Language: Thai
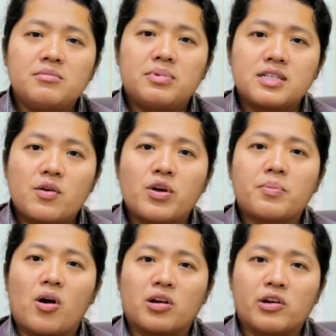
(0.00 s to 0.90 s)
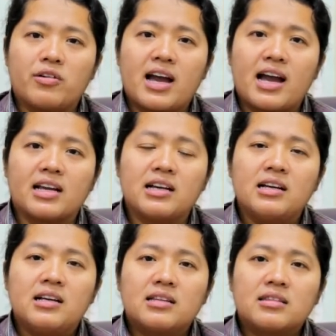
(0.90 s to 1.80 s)
ขึ้นพระเจ้าอวยพรเขาได้
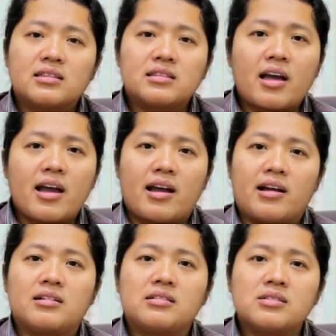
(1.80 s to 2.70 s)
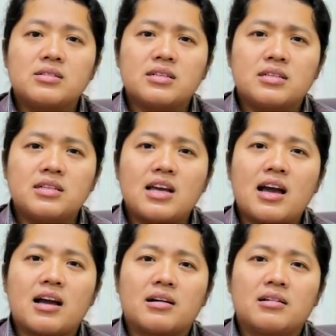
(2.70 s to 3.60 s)
แต่สิ่งที่
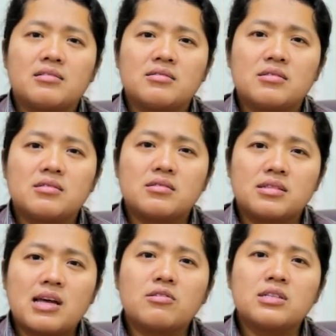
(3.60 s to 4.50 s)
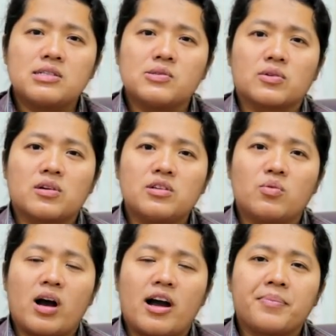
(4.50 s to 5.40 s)
น่าเศร้าที่สุดก็คื
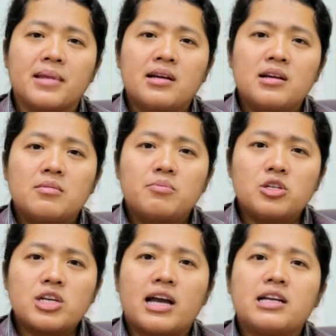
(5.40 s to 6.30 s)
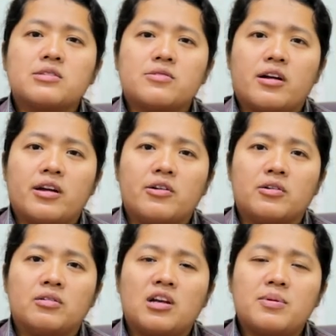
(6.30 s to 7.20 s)
อว่าผู้ชายอิสราเอล
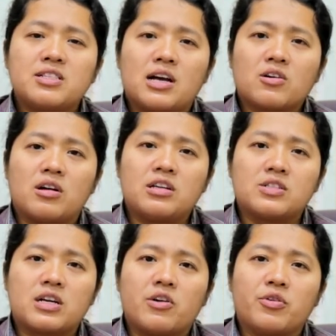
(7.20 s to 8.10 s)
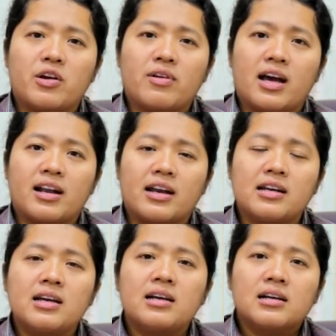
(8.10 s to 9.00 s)
และประชากรอิสราเอลในเวลานั้น
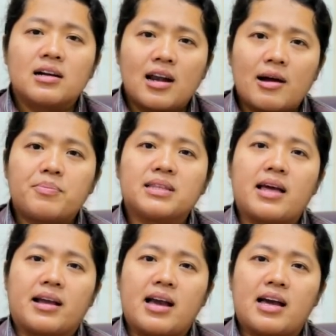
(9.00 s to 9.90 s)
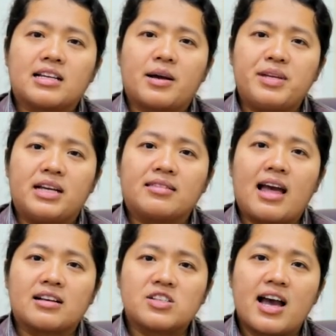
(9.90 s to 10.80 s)
กลับไปแต่งงานกับหญิง
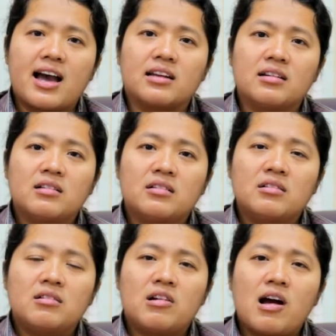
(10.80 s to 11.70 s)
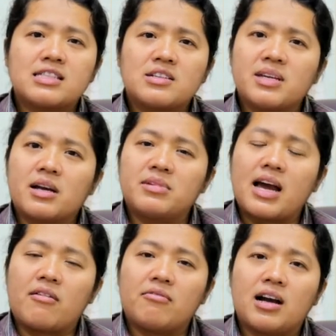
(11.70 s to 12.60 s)
ต่างชาติเราอาจจะมีคำ
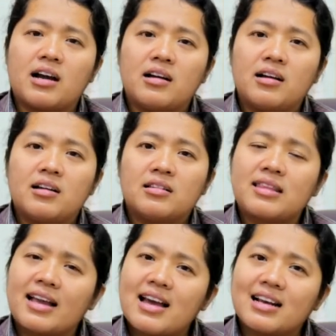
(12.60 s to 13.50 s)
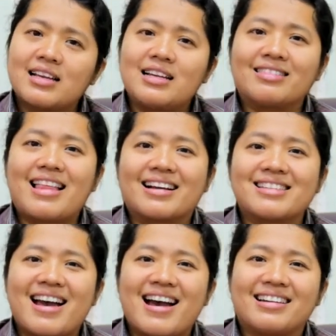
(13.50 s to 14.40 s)
ถามว่าแต่งงานกับหญิงต่าง
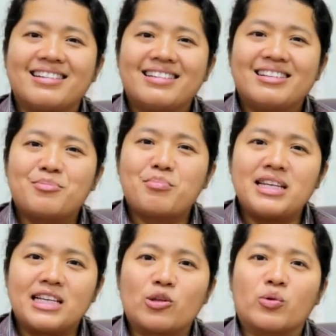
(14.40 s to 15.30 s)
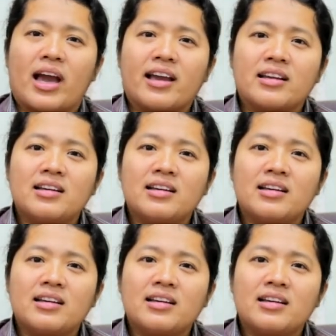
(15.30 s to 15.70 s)
ชาติไม่ดีตรงไหน